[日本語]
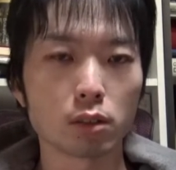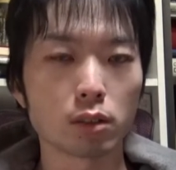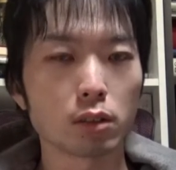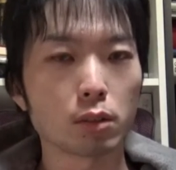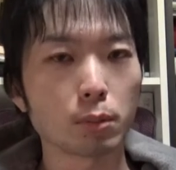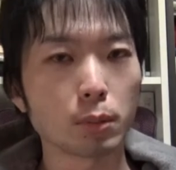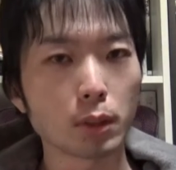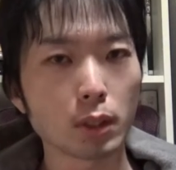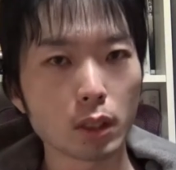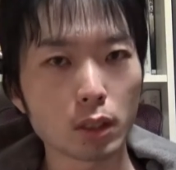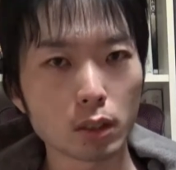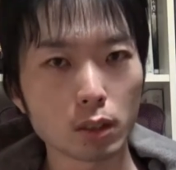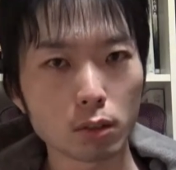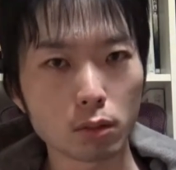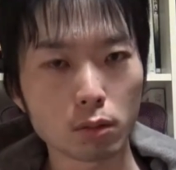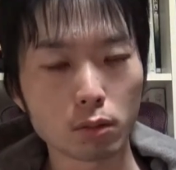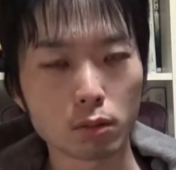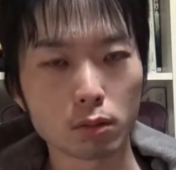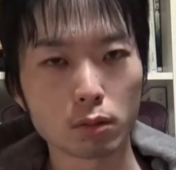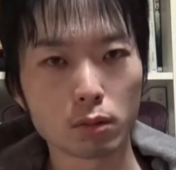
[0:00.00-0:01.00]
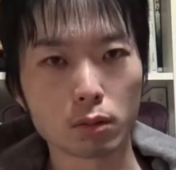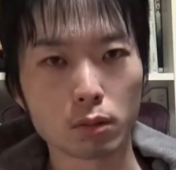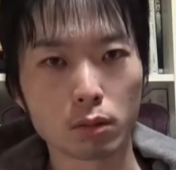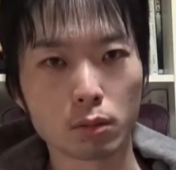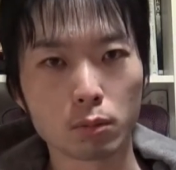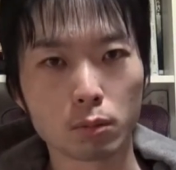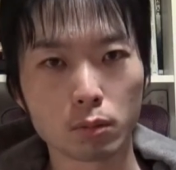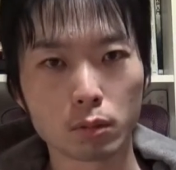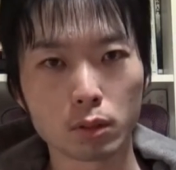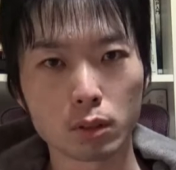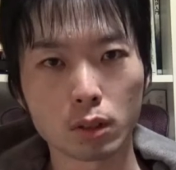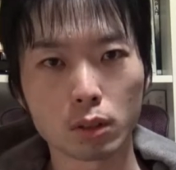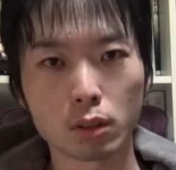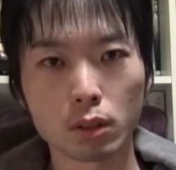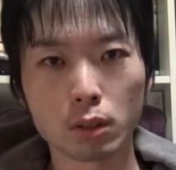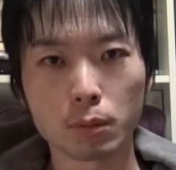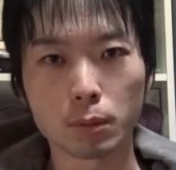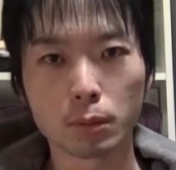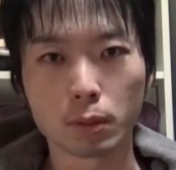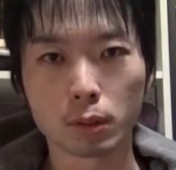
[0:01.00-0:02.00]
勧められた本を、
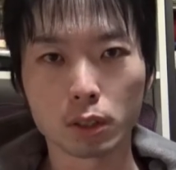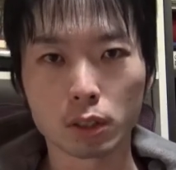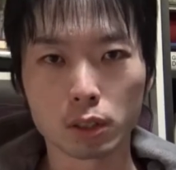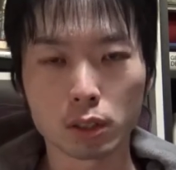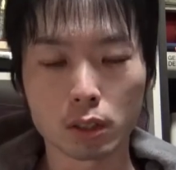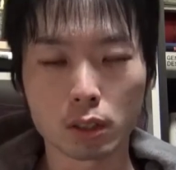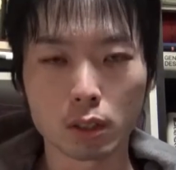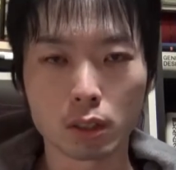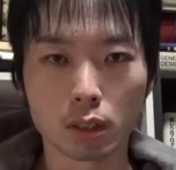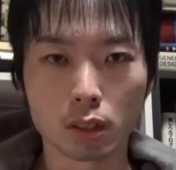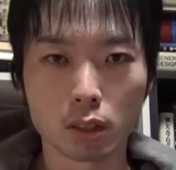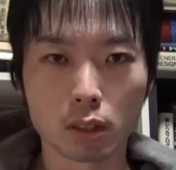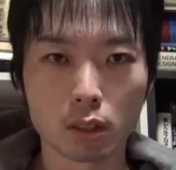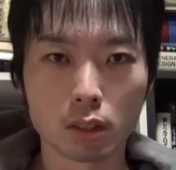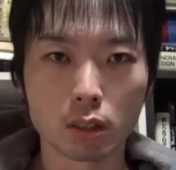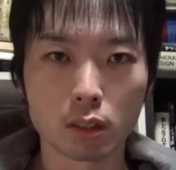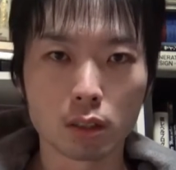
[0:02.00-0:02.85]
例えば私が